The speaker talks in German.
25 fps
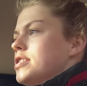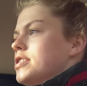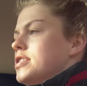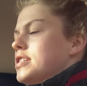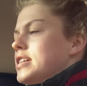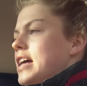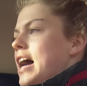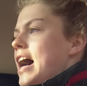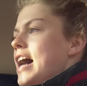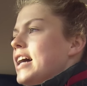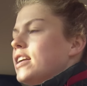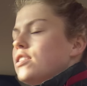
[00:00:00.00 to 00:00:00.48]

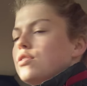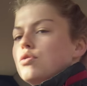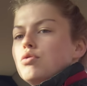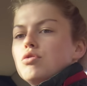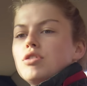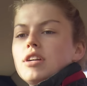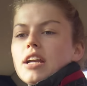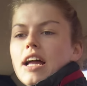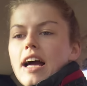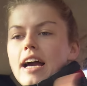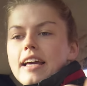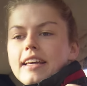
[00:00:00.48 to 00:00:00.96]

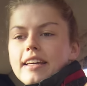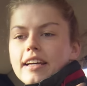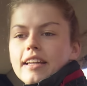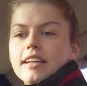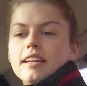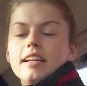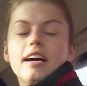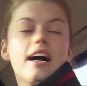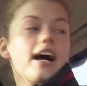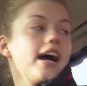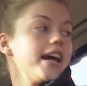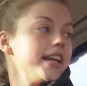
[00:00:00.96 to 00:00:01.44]
Saatgut gleich
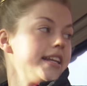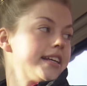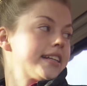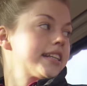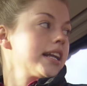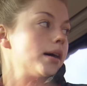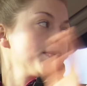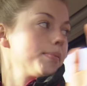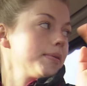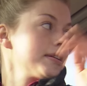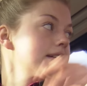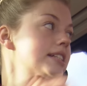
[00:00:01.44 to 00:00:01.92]
hinten rein. Das
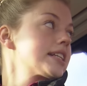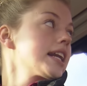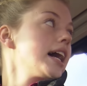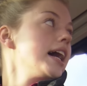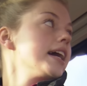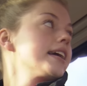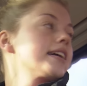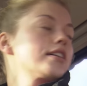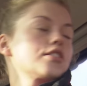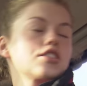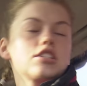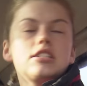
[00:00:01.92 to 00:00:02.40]
kommt jetzt
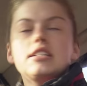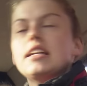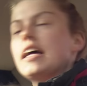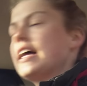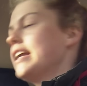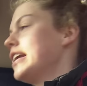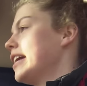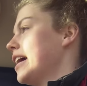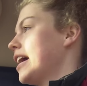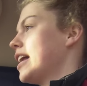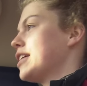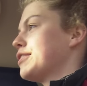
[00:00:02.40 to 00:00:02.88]
gleich
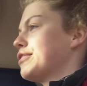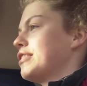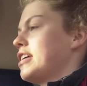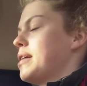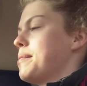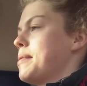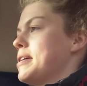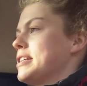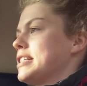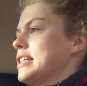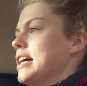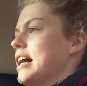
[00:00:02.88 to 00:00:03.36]
auseinander, dass wir da
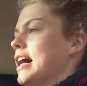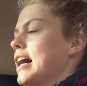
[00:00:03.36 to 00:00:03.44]
besser